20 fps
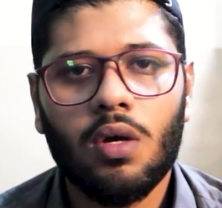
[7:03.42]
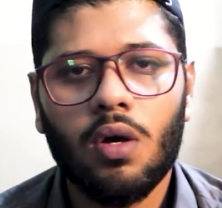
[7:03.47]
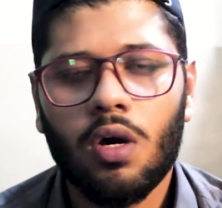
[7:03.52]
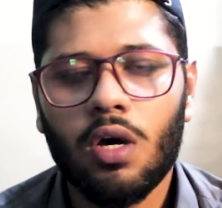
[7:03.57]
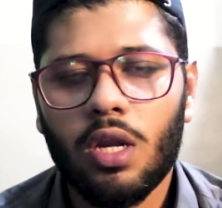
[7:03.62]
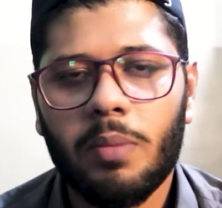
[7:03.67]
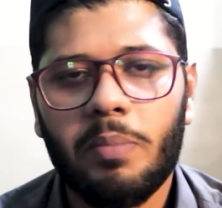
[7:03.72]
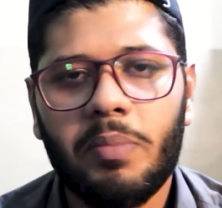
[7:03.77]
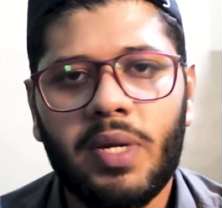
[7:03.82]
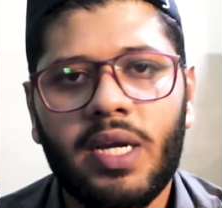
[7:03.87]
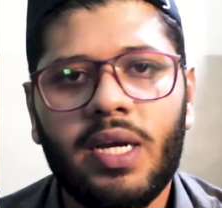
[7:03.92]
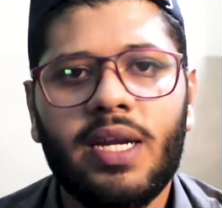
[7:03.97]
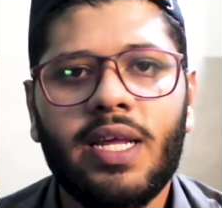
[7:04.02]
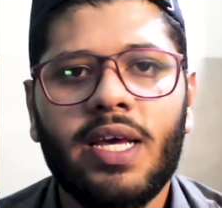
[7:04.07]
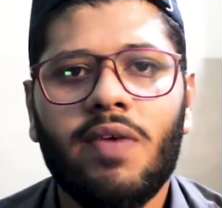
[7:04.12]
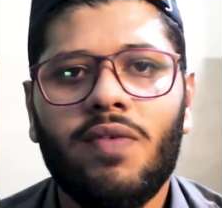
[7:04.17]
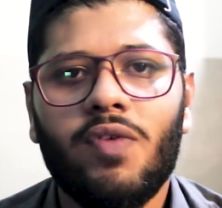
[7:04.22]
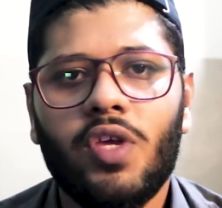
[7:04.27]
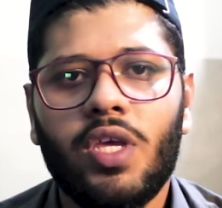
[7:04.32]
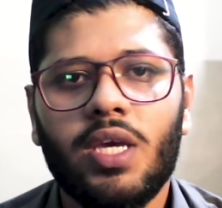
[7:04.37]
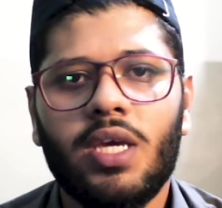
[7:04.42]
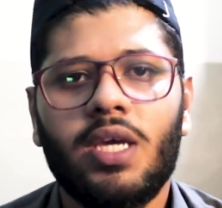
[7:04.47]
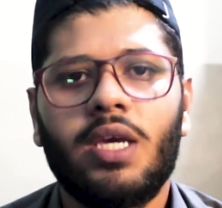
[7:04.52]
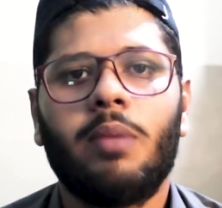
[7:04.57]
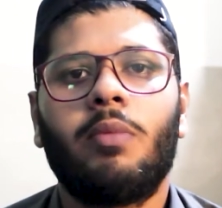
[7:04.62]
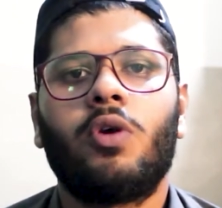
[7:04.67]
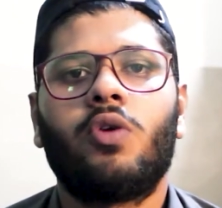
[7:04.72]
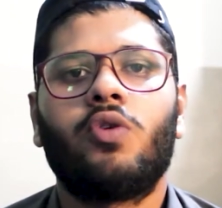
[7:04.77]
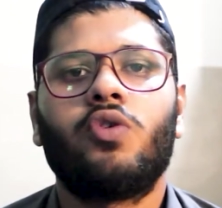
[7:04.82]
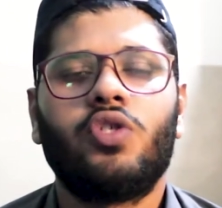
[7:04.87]
और अपडेट है वो ये कि
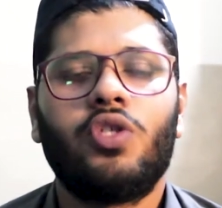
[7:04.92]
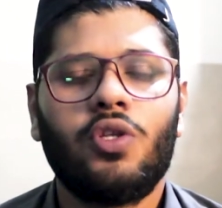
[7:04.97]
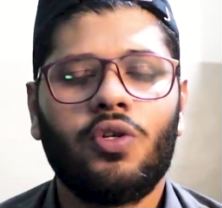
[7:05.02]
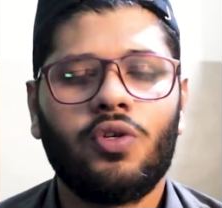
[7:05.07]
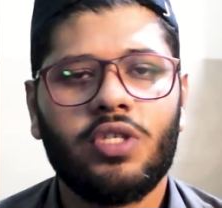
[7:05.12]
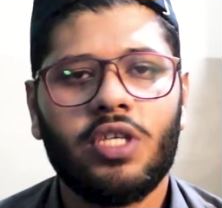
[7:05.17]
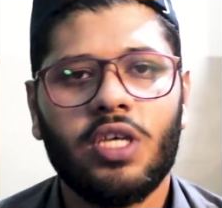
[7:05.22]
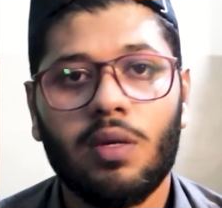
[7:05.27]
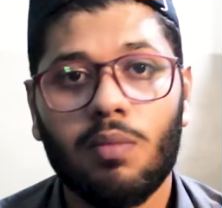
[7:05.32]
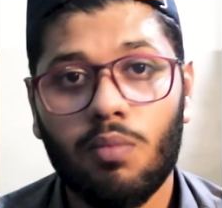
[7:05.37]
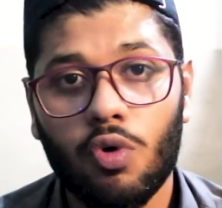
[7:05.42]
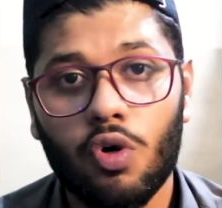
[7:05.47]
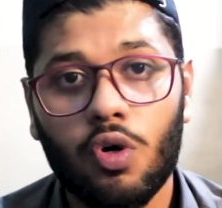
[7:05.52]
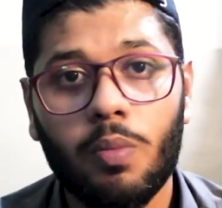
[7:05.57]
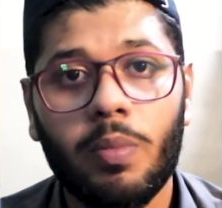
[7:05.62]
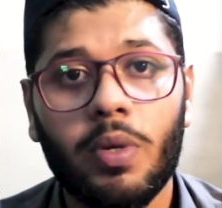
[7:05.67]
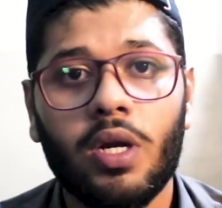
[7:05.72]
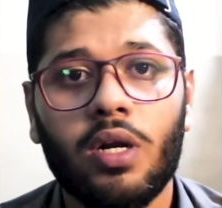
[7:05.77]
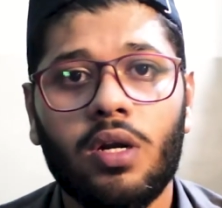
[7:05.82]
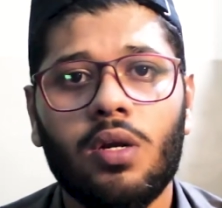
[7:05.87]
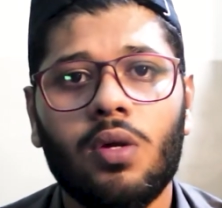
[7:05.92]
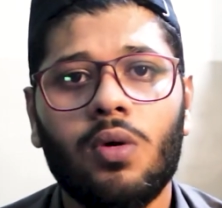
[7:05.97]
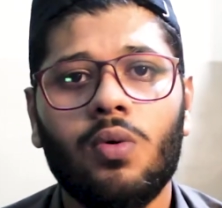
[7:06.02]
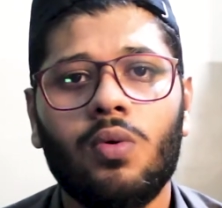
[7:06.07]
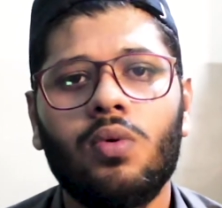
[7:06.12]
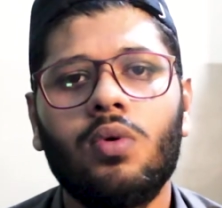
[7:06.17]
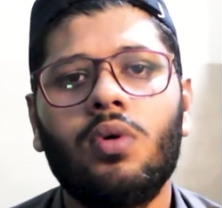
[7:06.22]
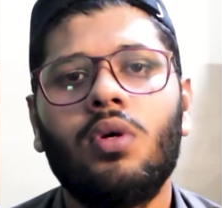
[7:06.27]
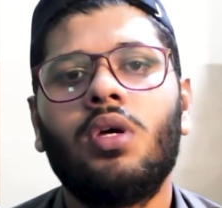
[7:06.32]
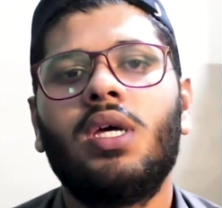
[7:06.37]
मैं कुछ दिनों से एक बुक पढ़ रहा
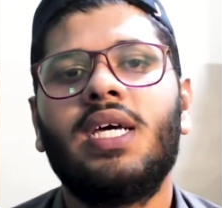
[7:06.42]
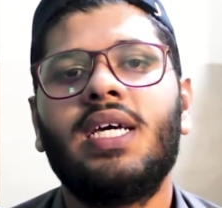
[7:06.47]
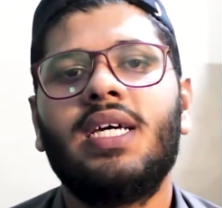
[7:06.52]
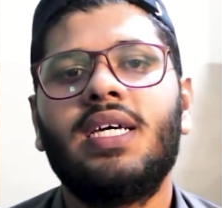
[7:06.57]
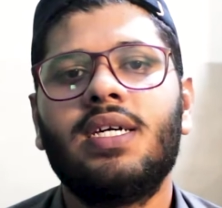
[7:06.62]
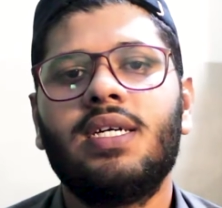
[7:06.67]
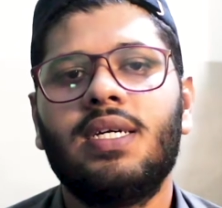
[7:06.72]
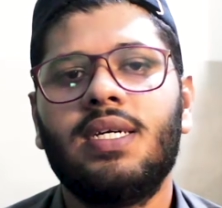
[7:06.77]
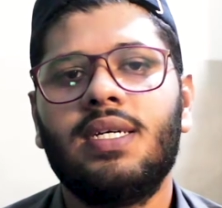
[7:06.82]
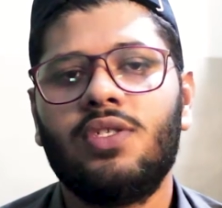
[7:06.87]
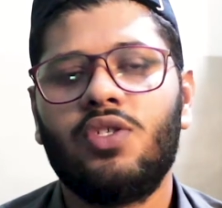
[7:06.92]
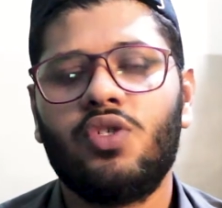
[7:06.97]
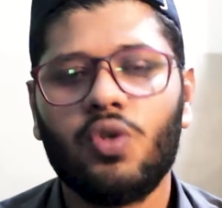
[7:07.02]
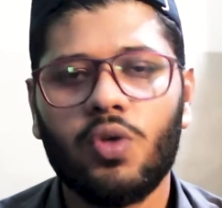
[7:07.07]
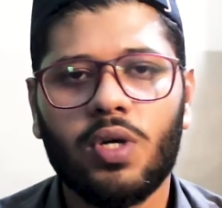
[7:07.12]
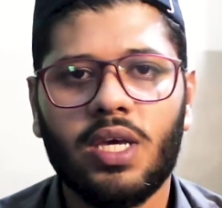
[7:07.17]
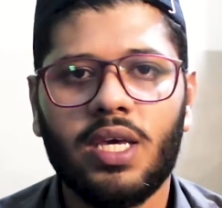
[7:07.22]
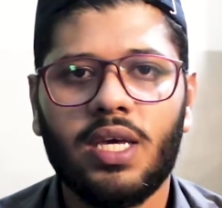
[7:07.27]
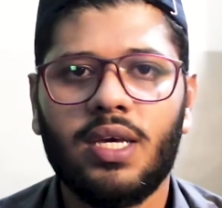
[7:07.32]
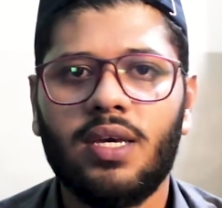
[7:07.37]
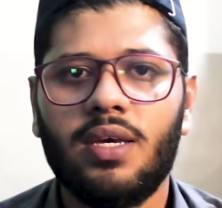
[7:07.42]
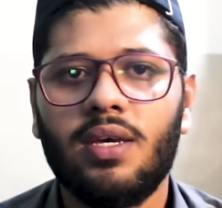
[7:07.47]
हूँ जो कि